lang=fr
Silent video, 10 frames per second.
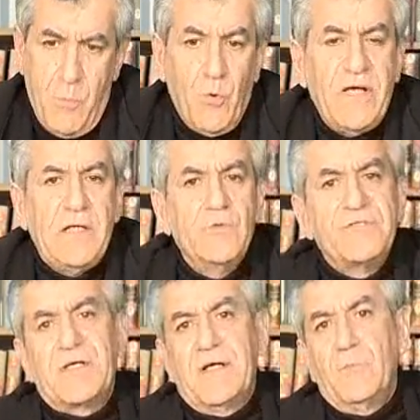On pourrait
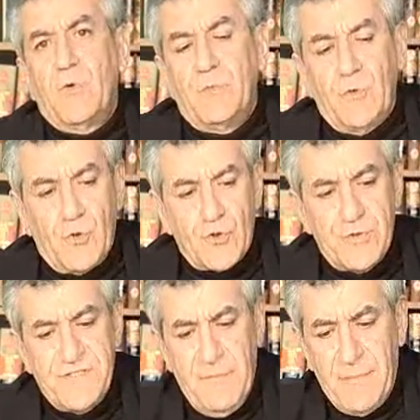illustrer le propos que
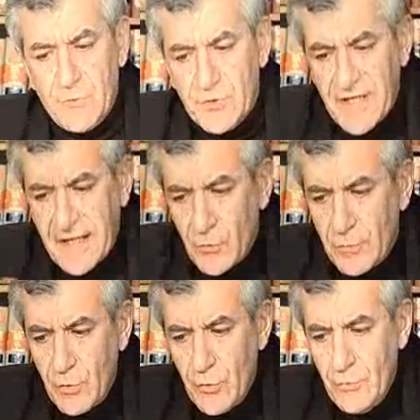je tiens par de très
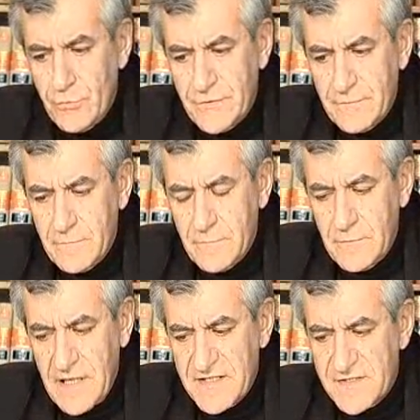nombreux
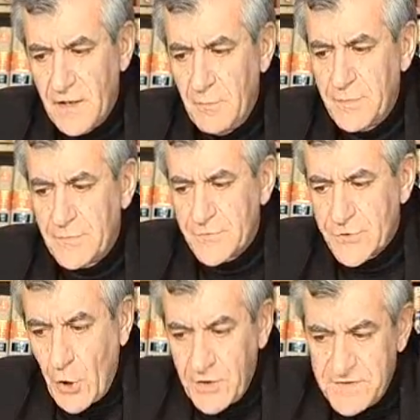euh, exemples
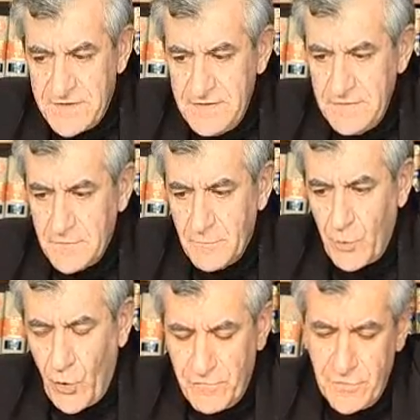sortis,
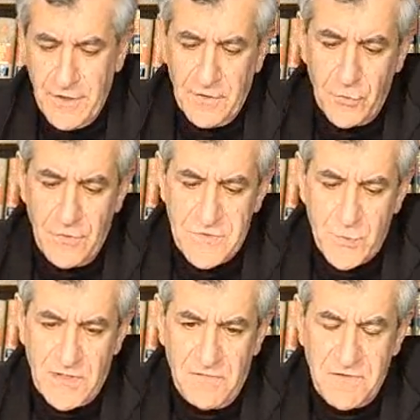provenant de
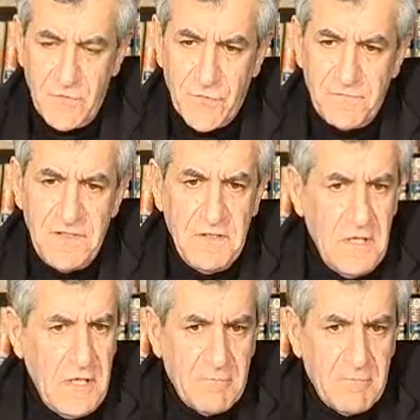l'histoire de la philosophie,